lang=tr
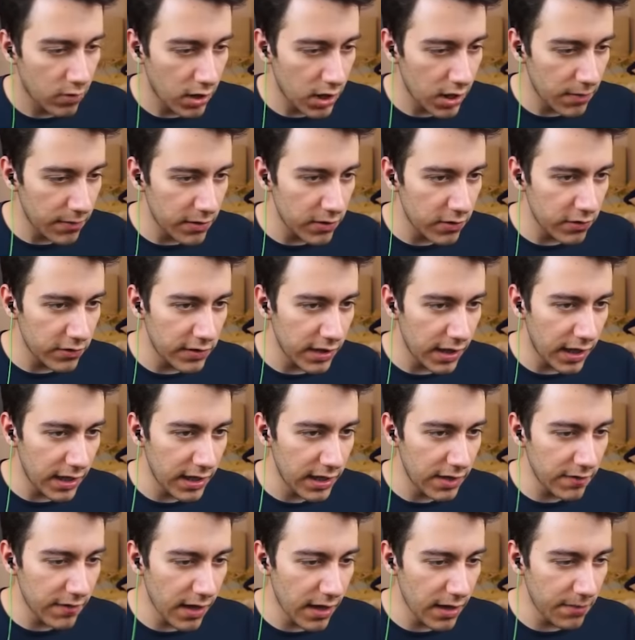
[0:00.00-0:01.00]
Bu arabanın
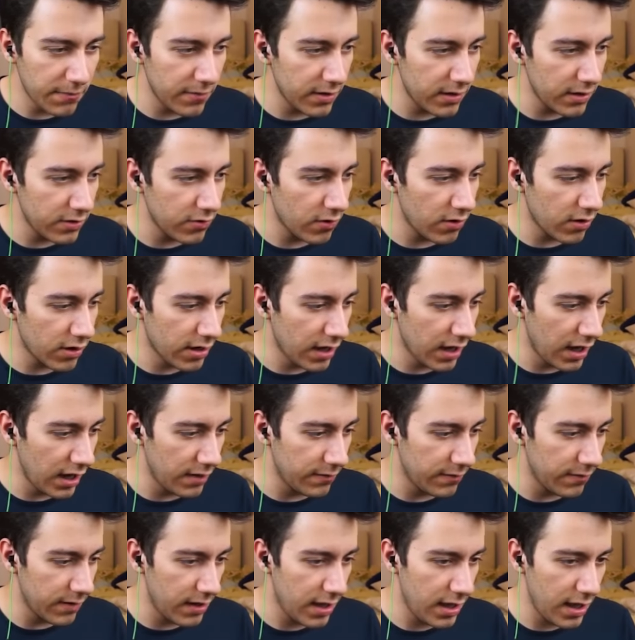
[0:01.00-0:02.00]
özelliği var mı? Yok
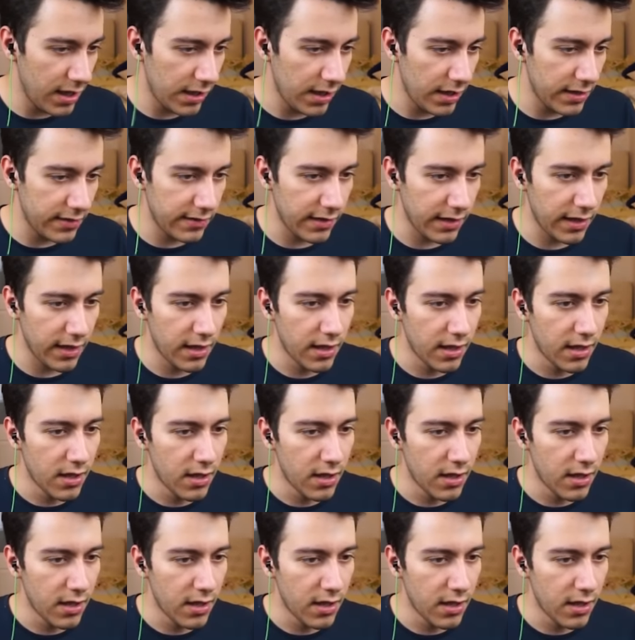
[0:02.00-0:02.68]
galiba. Her neyse.